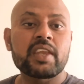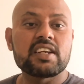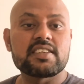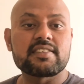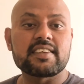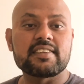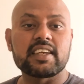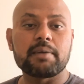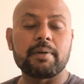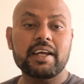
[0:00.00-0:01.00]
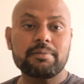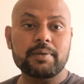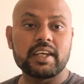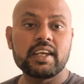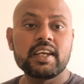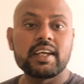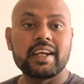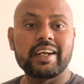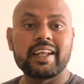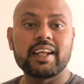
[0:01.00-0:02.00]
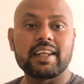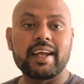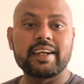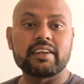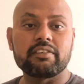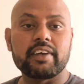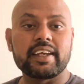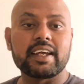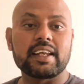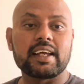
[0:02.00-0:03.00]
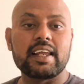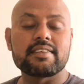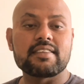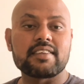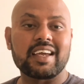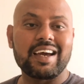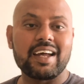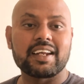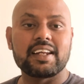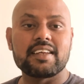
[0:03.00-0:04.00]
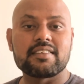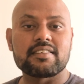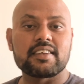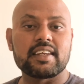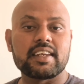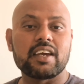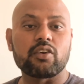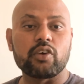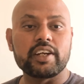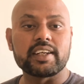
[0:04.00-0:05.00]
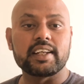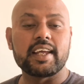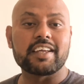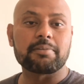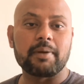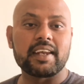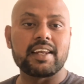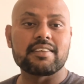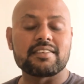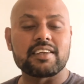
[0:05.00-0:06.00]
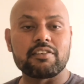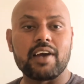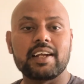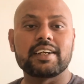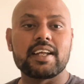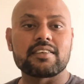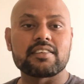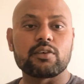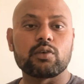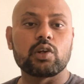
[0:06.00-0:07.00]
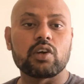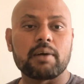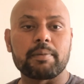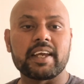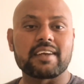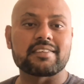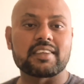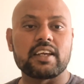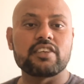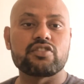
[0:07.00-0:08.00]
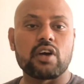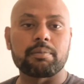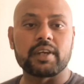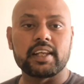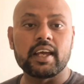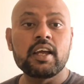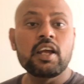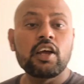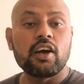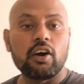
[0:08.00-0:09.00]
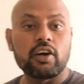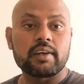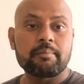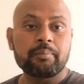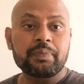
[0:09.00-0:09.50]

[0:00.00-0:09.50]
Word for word: जिस किसी के पास भी इंडियन लाइट व्हीकल का लाइसेंस है कार का लाइसेंस है नहीं है कोइट के लिए एक्सपायर लाइसेंस है वैलिड लाइसेंस है वो लोग अप्लाई कर सकते हैं इस जॉब के लिए और